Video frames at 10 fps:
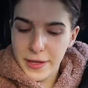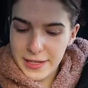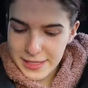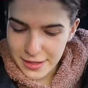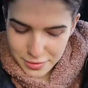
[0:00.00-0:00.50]

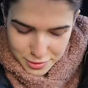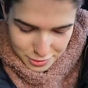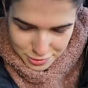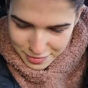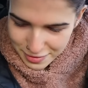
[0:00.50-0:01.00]
jestem
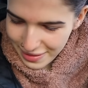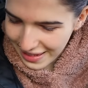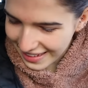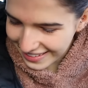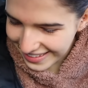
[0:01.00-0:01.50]
już po
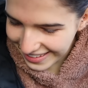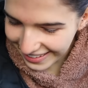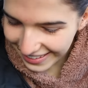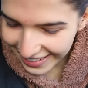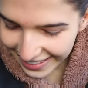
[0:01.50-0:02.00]
balecie.
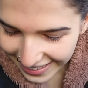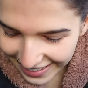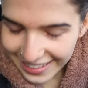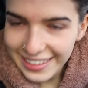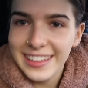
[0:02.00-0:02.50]

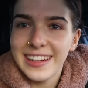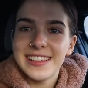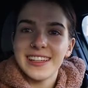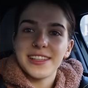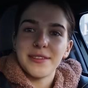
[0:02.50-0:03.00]

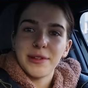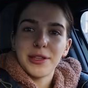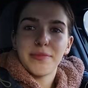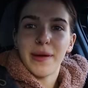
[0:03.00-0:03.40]
Teraz jedziemy do